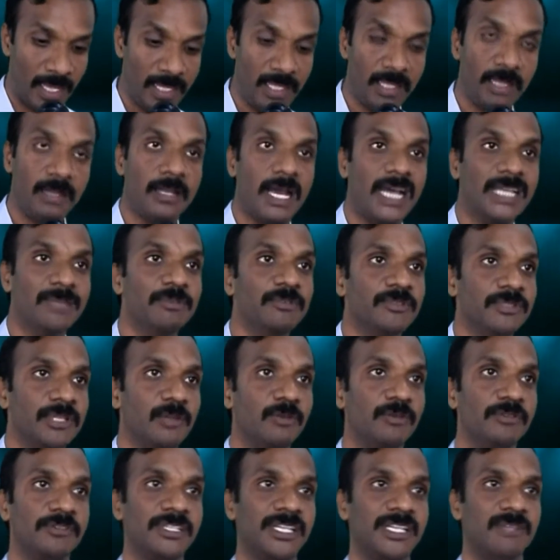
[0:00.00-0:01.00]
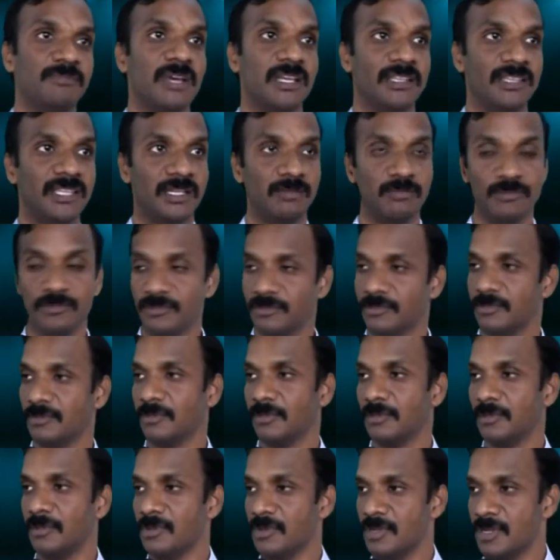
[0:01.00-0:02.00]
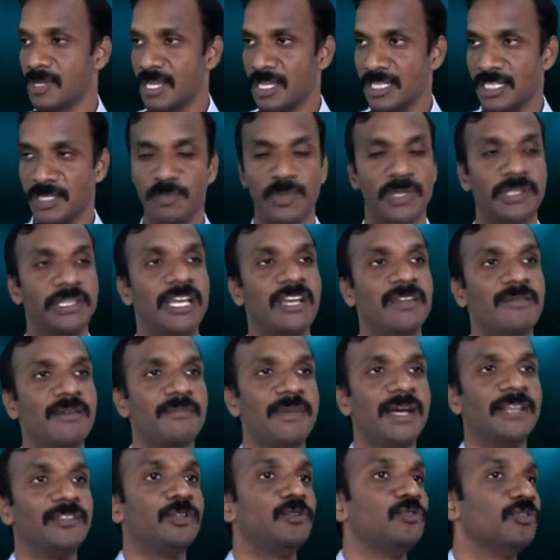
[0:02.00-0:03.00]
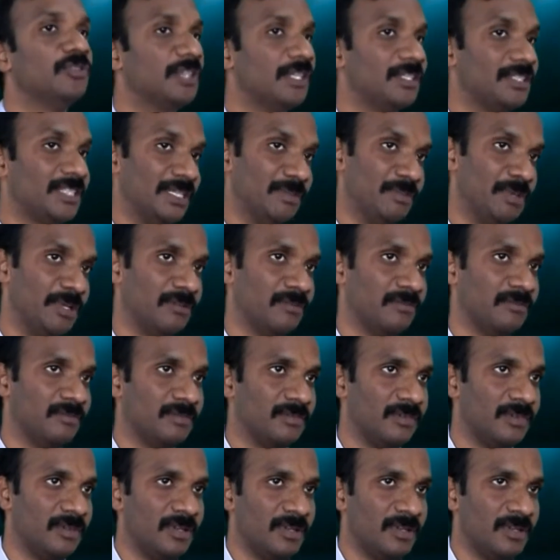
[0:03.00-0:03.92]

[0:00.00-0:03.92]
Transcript: కానీ ఆత్మ విషయాలకు వస్తారు మాత్రము సింబల్ దేని మాత్రం తోచేస్తున్నాం మనం